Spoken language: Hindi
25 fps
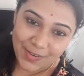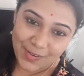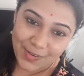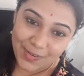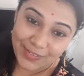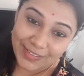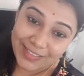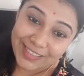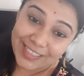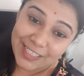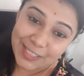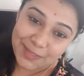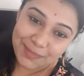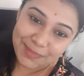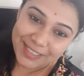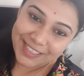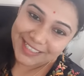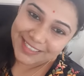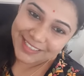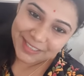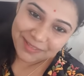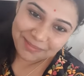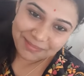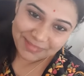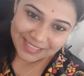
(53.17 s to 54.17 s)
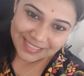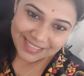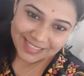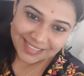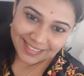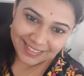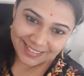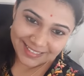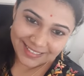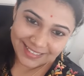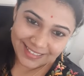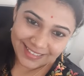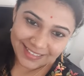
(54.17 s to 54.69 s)
और एक इंस्पिरेशन मिल
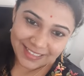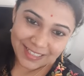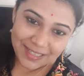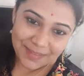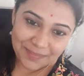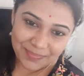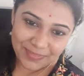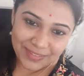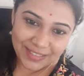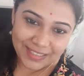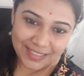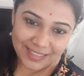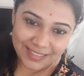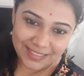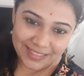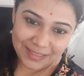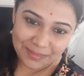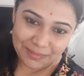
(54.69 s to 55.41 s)
सकती है कि अपने घर